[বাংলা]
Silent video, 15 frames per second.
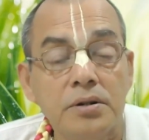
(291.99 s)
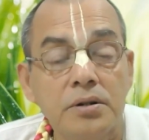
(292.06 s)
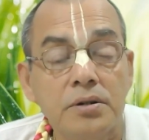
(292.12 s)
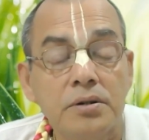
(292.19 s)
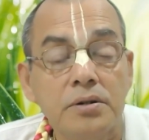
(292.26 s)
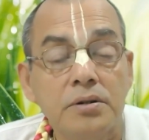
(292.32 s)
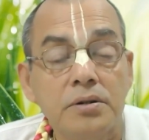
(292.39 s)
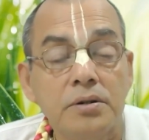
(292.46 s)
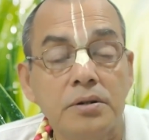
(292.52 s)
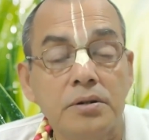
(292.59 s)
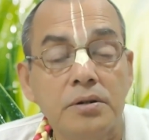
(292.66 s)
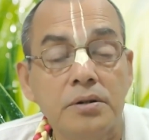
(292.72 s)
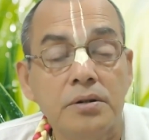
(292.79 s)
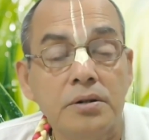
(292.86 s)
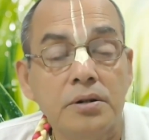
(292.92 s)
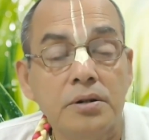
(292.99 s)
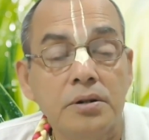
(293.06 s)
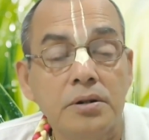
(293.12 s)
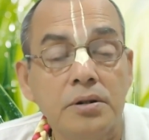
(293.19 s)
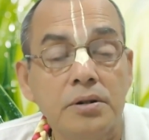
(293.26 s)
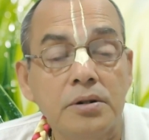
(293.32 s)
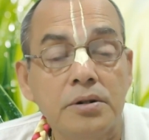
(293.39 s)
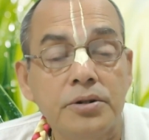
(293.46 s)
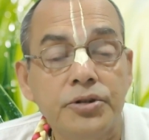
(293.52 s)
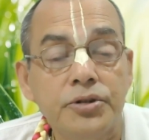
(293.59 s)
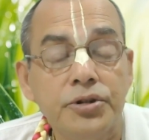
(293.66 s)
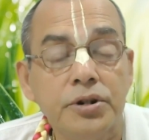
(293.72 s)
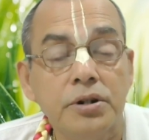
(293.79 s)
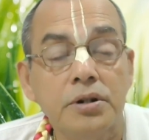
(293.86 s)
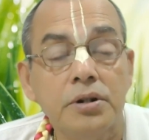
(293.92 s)
হ্যাঁ,
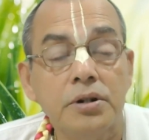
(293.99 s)
যে